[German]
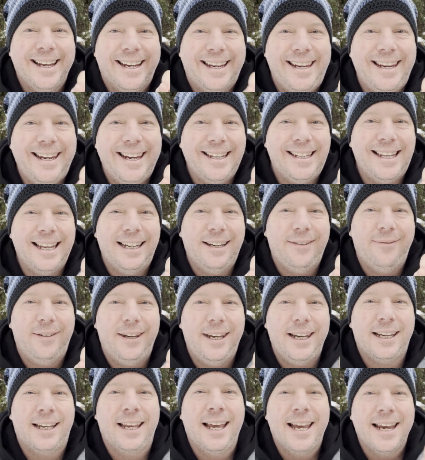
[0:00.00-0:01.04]
Gehe deinen
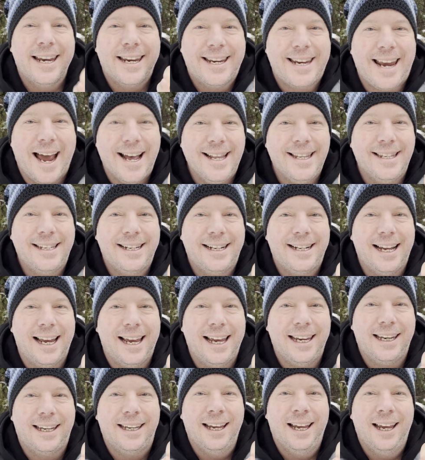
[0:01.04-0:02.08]
Weg ganz
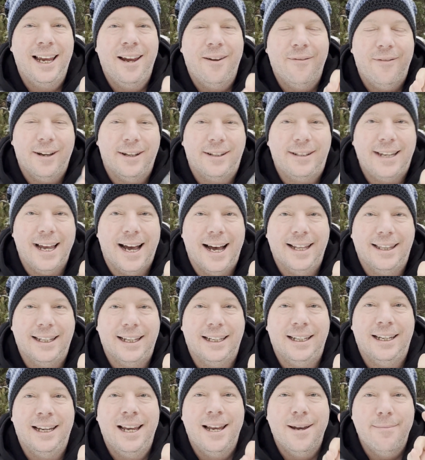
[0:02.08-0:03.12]
gleich, was die
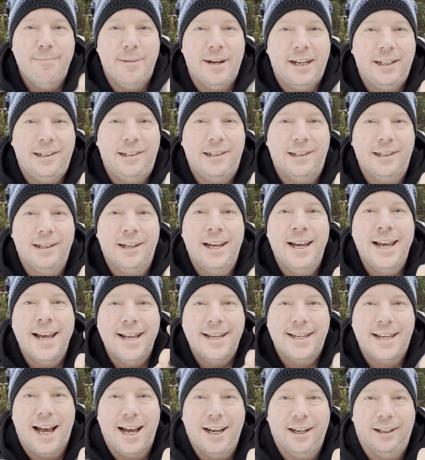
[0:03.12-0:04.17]
anderen Menschen
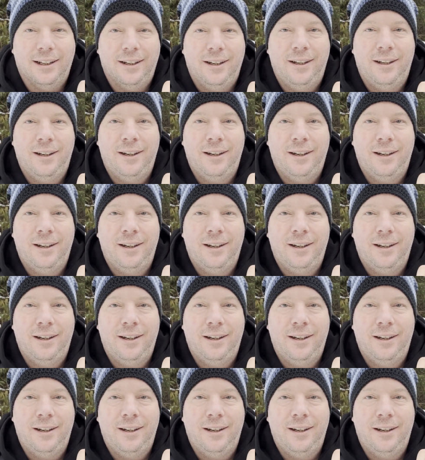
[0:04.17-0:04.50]
sagen.